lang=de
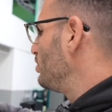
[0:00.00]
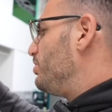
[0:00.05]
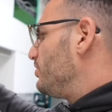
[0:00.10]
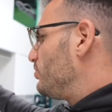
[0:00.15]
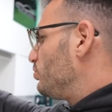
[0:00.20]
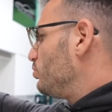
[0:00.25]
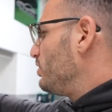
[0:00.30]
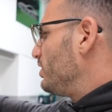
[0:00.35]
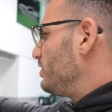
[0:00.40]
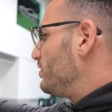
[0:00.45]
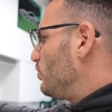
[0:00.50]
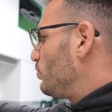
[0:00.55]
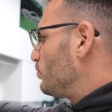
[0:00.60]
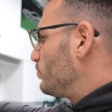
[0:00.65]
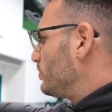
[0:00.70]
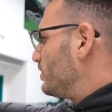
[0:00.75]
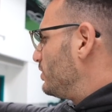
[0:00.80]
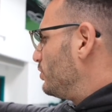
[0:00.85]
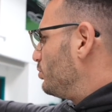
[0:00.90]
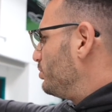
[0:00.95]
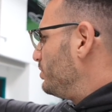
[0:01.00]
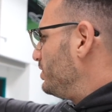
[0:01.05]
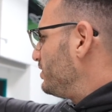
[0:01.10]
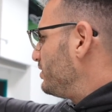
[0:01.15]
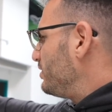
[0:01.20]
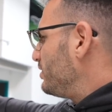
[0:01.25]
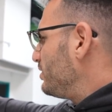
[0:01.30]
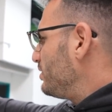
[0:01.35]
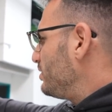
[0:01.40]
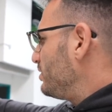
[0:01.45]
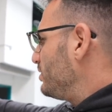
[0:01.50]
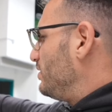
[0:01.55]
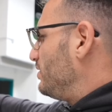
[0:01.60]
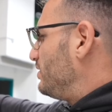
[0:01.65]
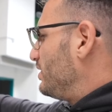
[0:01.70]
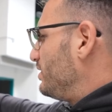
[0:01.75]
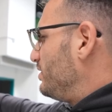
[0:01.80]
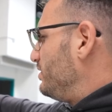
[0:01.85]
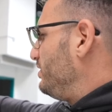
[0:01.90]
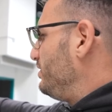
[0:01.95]
Bis 100.000 Kilometer
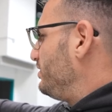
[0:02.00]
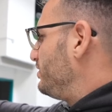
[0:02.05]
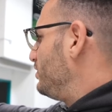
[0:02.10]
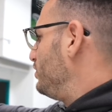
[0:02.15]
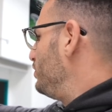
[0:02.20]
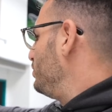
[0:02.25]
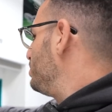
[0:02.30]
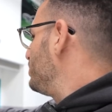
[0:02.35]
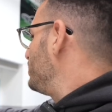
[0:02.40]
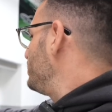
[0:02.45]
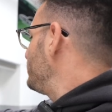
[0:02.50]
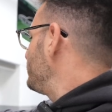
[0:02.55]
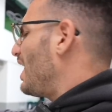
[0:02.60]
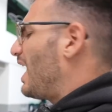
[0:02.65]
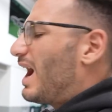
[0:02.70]
ist ja ein Diesel-Hybrid.